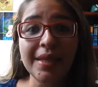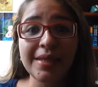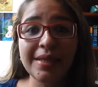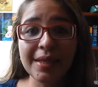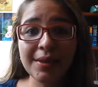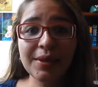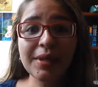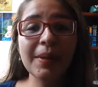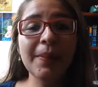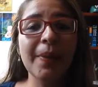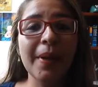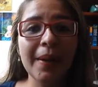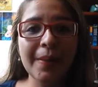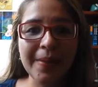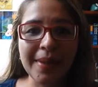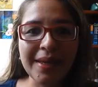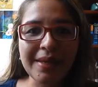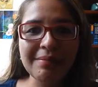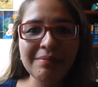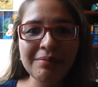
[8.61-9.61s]
sendo que para
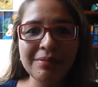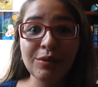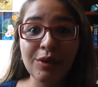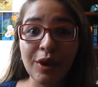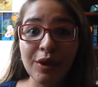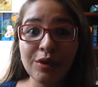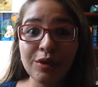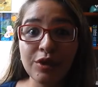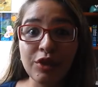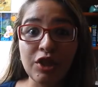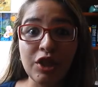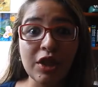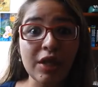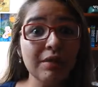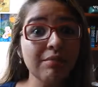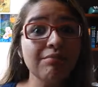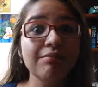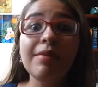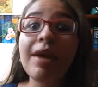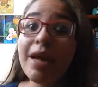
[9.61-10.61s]
mim, nosso
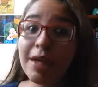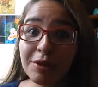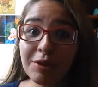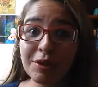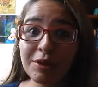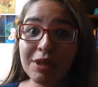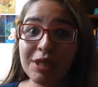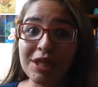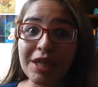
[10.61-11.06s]
dia é todo